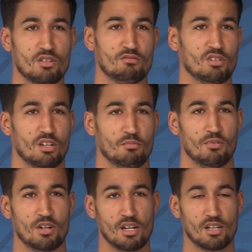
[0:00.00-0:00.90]
Es un
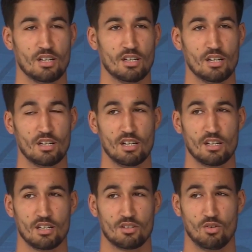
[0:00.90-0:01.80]
equipo en el que, en
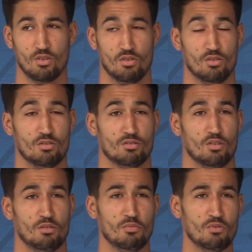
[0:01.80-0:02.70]
el que
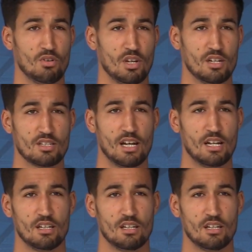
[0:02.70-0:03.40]
todo, el mundo quiere estar.